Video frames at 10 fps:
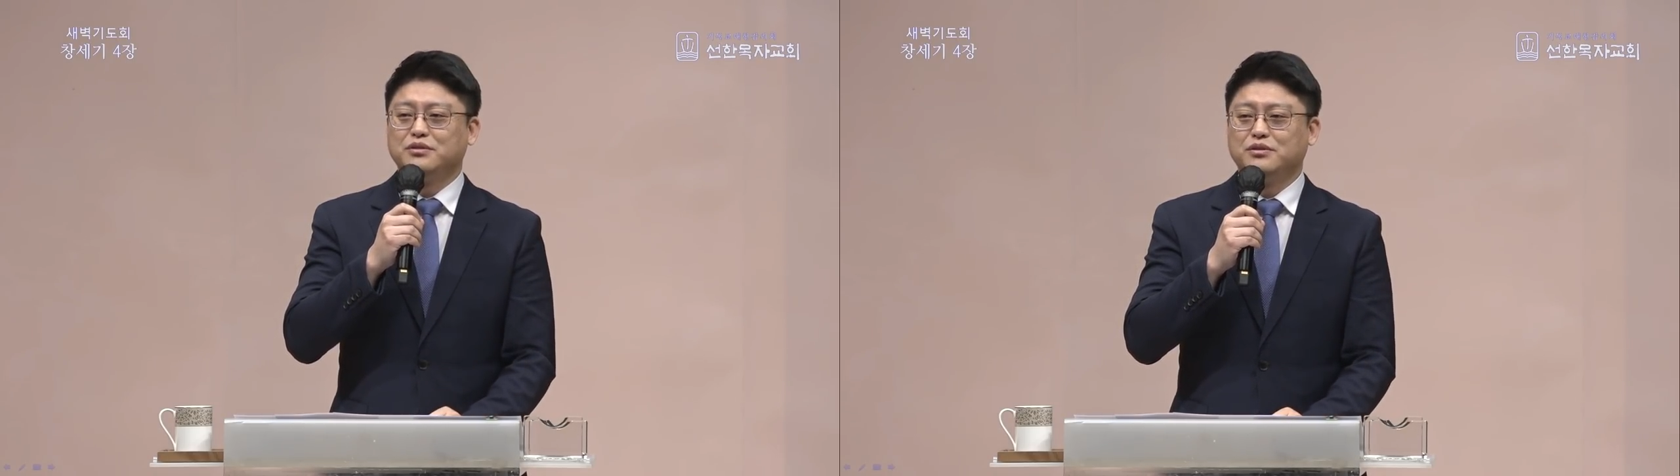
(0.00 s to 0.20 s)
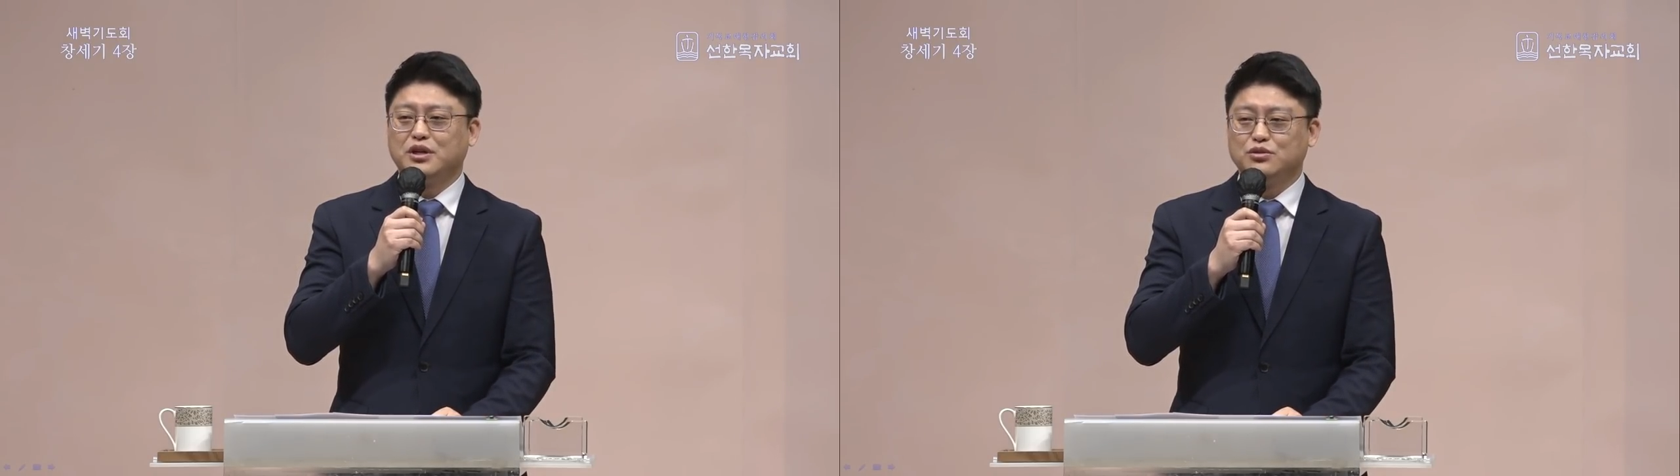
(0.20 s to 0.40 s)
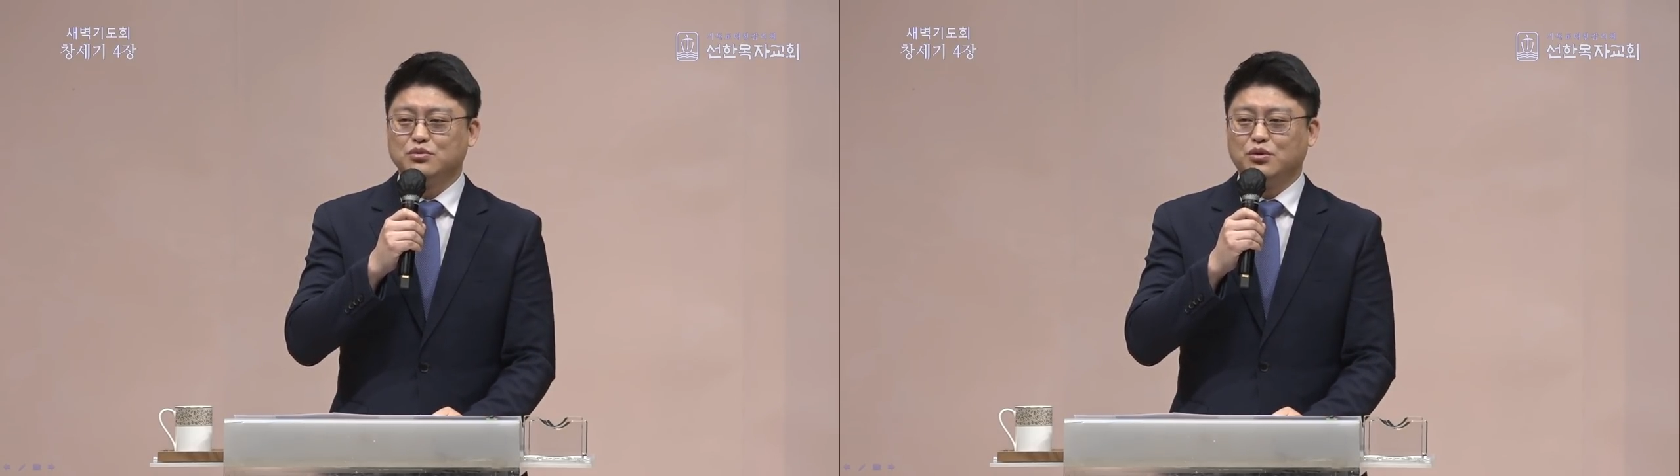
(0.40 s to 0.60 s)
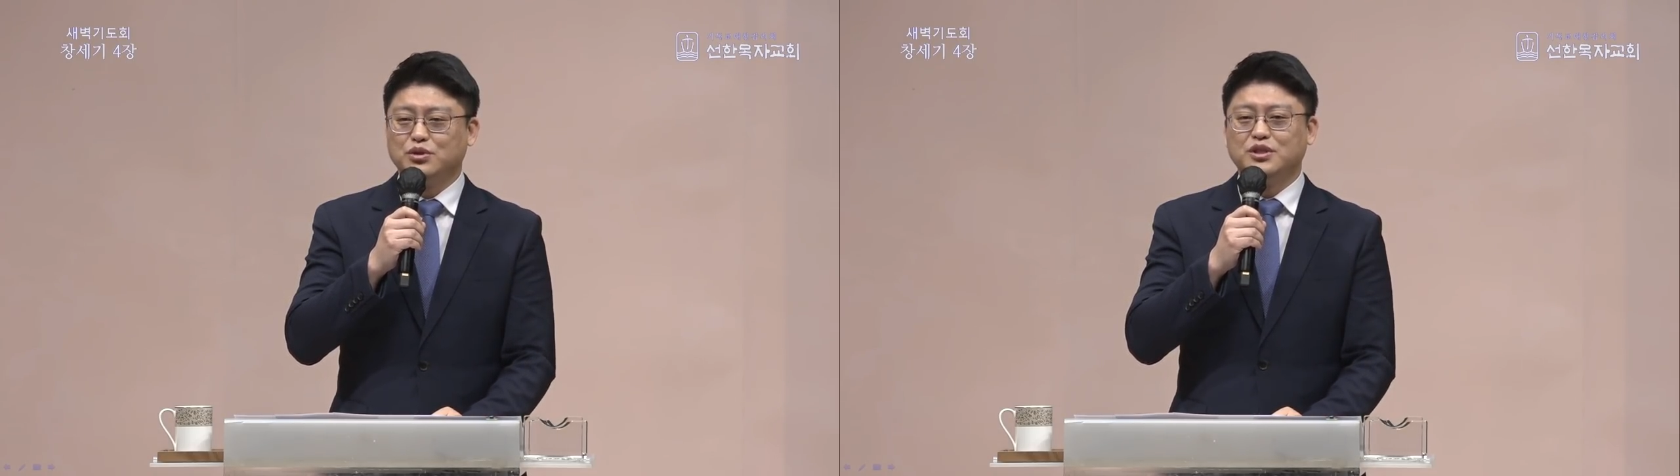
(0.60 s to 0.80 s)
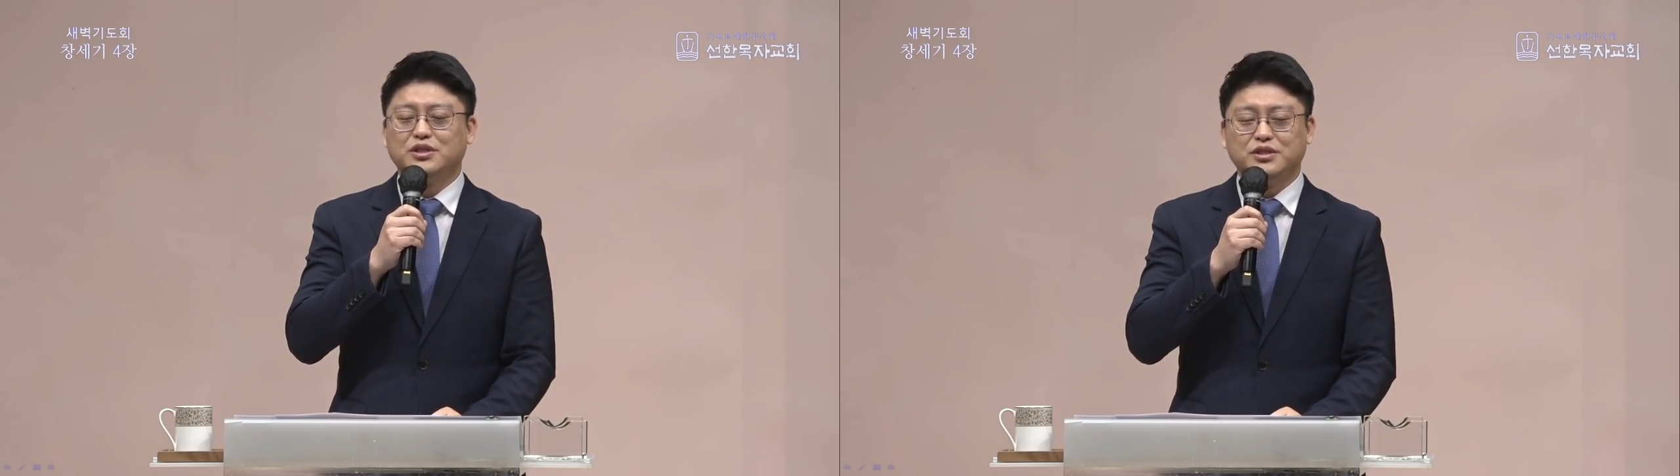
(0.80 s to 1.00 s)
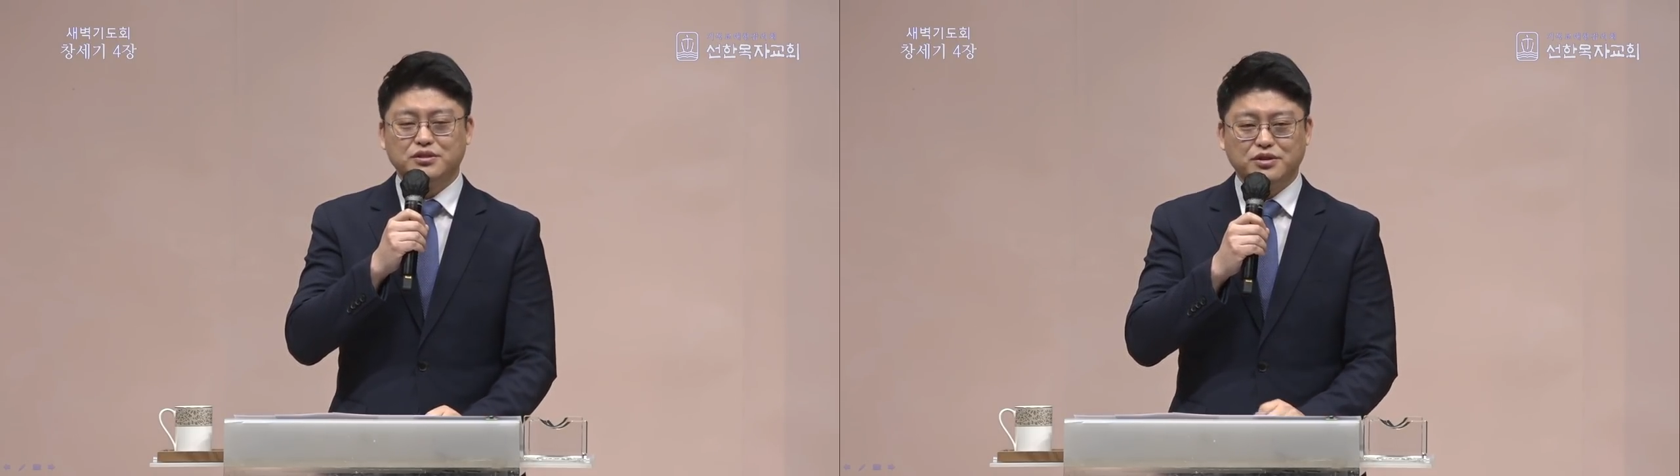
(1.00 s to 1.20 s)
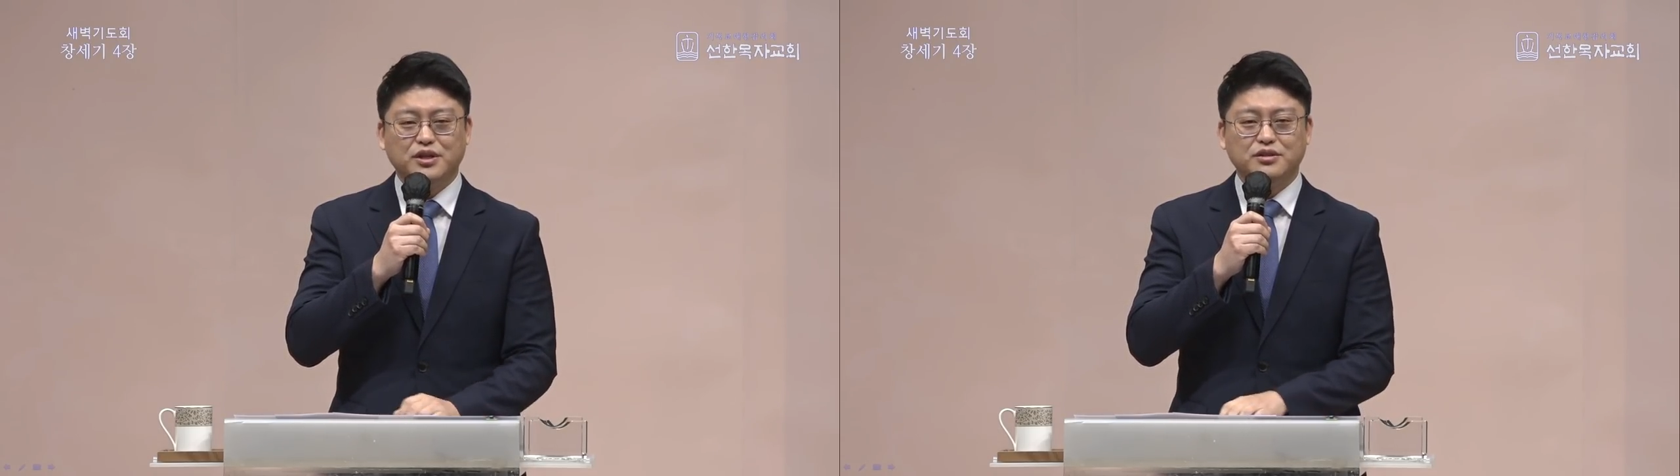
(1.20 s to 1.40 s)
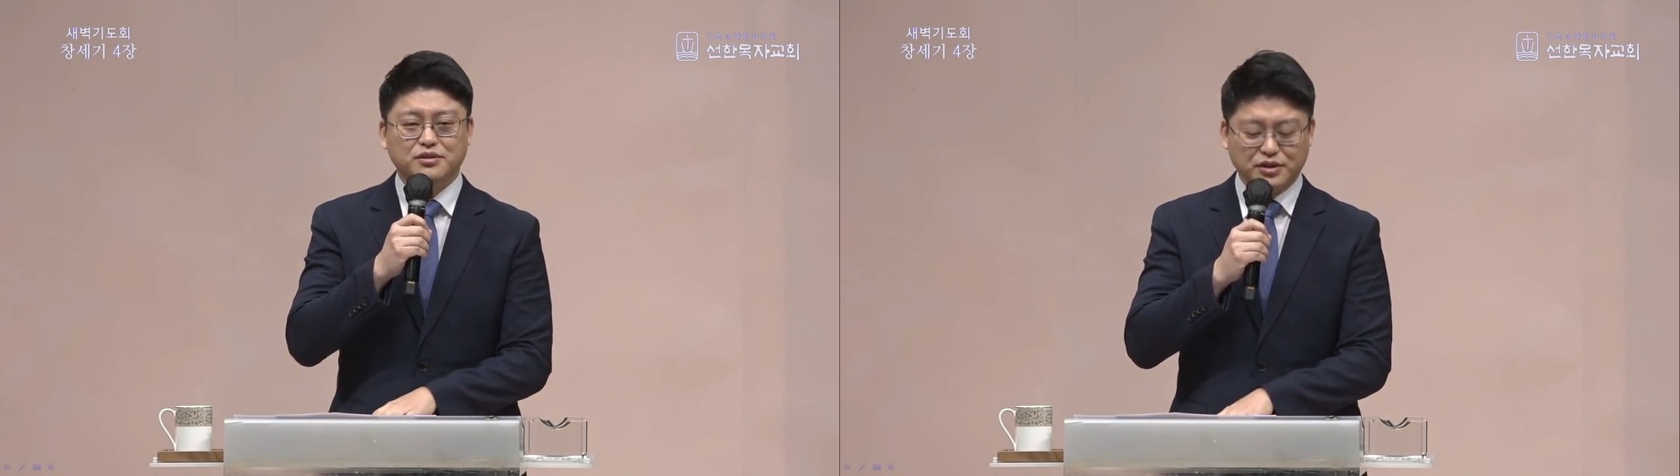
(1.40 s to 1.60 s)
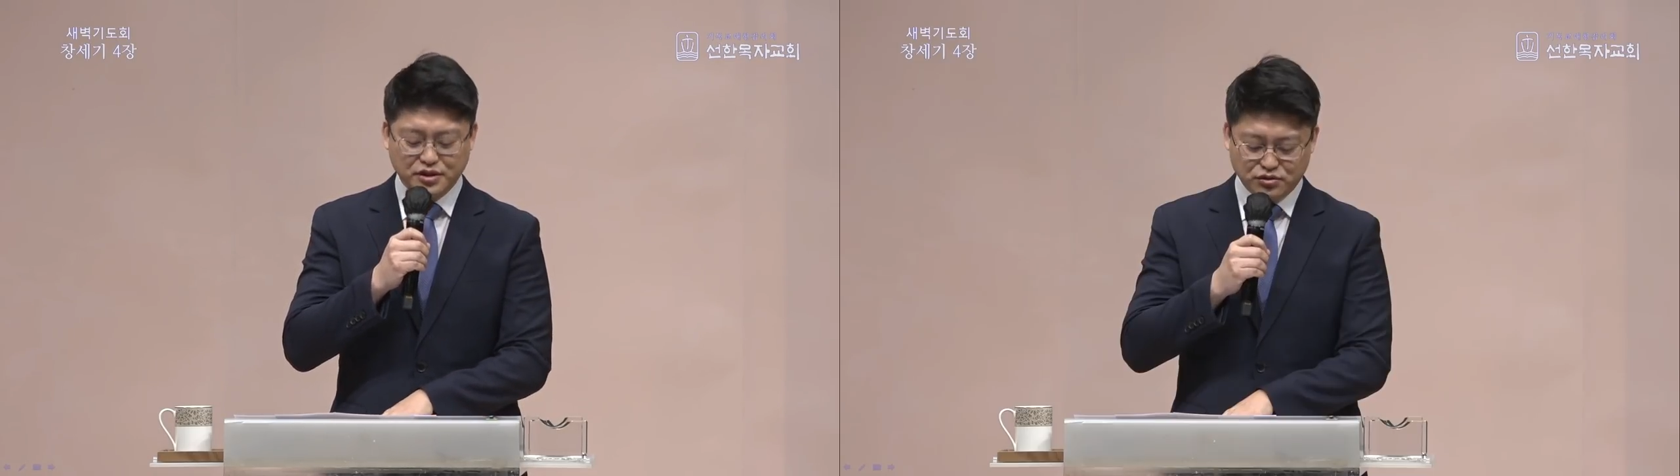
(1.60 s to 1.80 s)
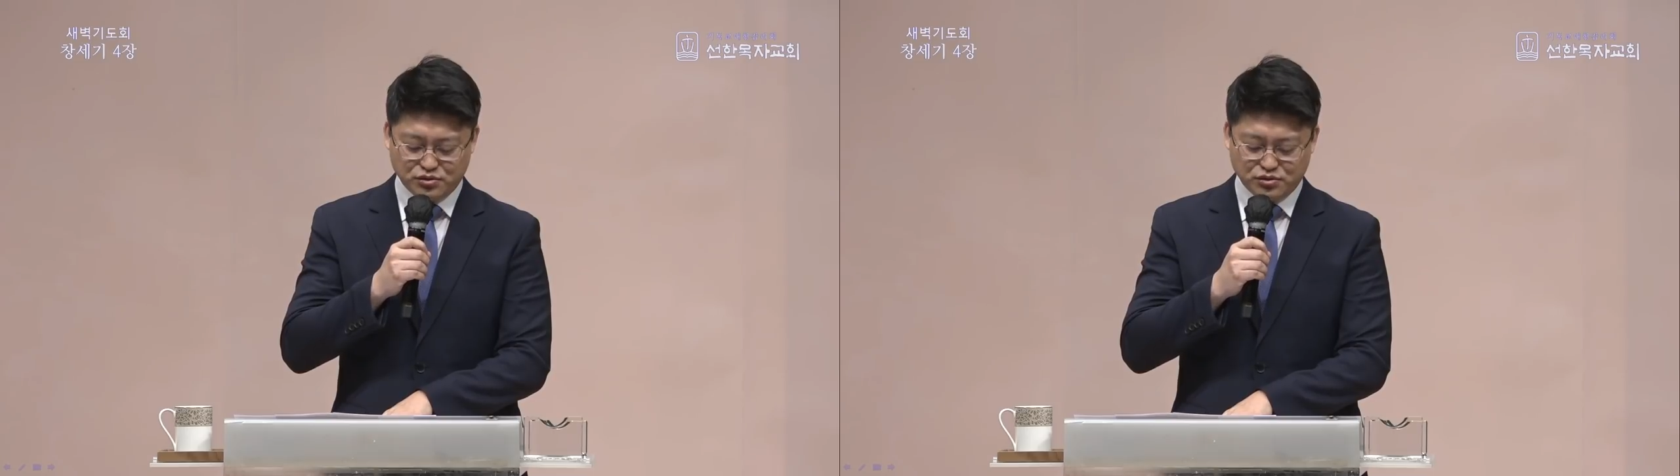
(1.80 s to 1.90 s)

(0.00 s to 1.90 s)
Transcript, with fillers: 거 가지고 어디다 쓸 거 했더니